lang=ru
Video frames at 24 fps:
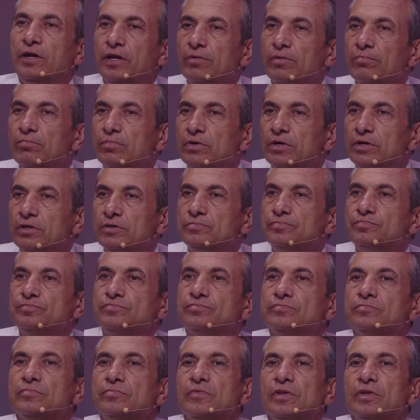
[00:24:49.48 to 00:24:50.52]
Рим –
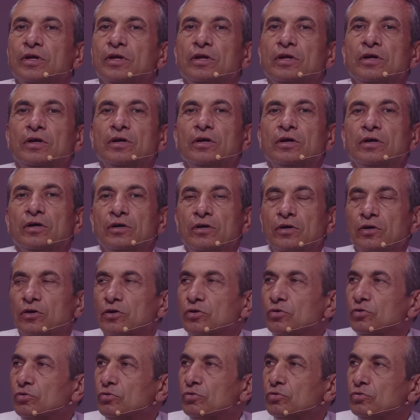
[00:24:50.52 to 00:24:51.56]

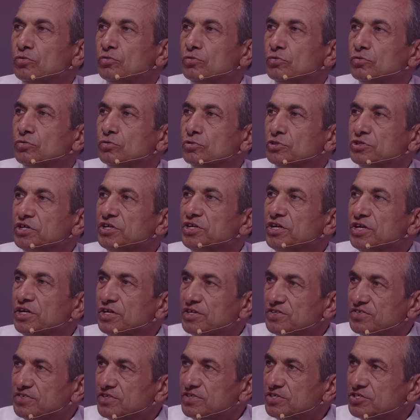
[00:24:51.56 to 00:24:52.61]
Э, уже
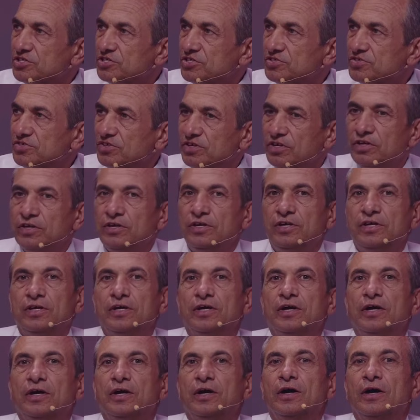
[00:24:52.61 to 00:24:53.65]
не
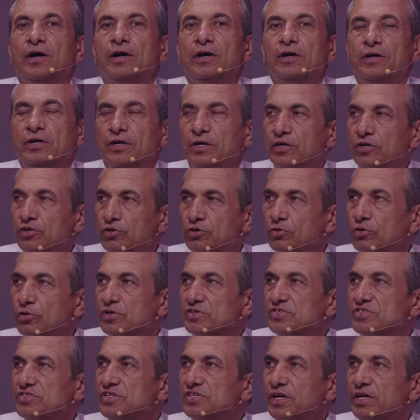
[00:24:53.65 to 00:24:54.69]
языческий, а
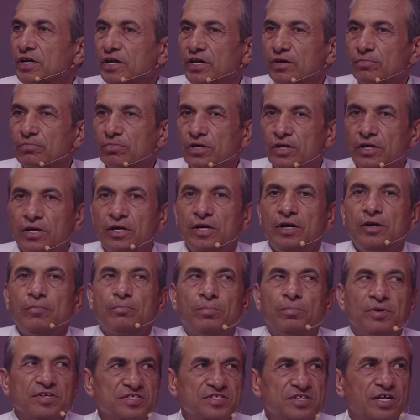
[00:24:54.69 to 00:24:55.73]
религиозный Рим
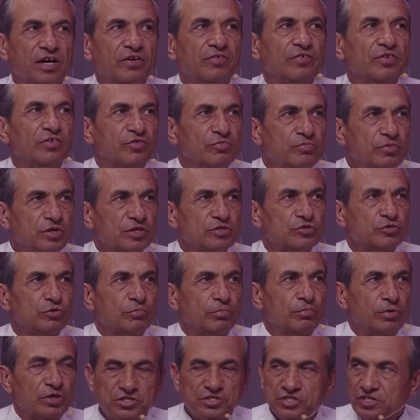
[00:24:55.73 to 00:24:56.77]
поставил
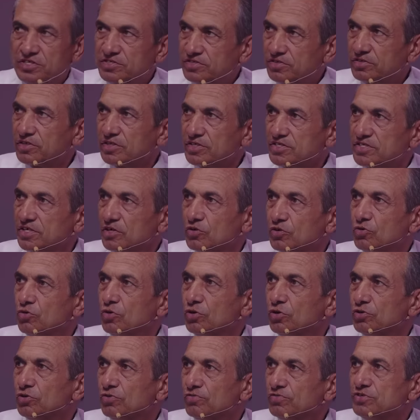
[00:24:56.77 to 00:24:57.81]
вместо божественных
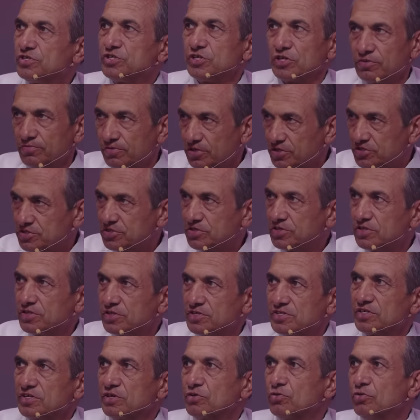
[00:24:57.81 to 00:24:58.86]
законов
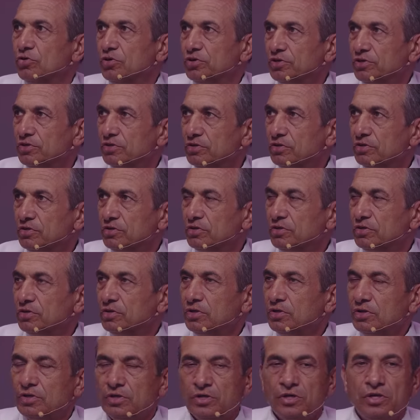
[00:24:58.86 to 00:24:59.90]
человеческие законы.
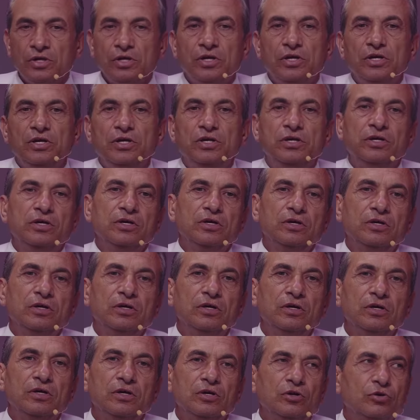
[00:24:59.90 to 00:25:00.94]

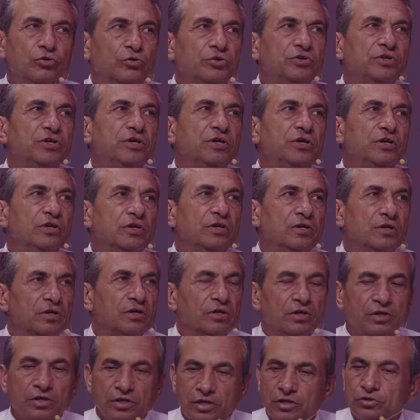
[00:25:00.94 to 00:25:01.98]
И люди,
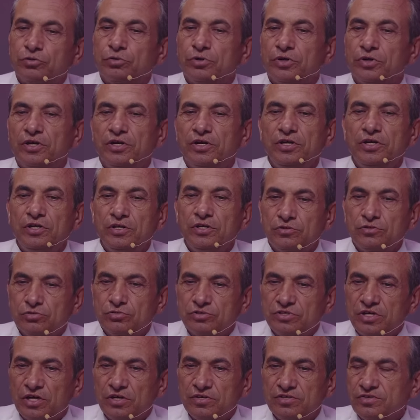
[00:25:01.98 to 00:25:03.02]
которые не
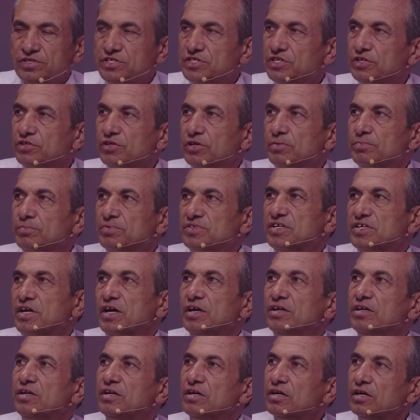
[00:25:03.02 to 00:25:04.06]
изучают Священное
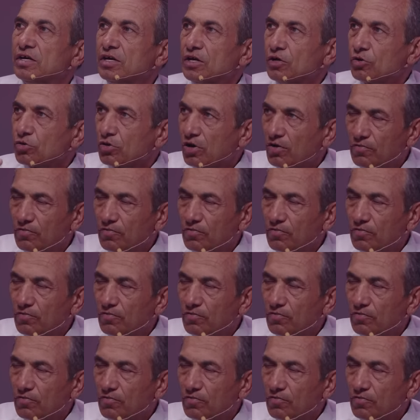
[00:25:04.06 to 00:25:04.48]
Писание,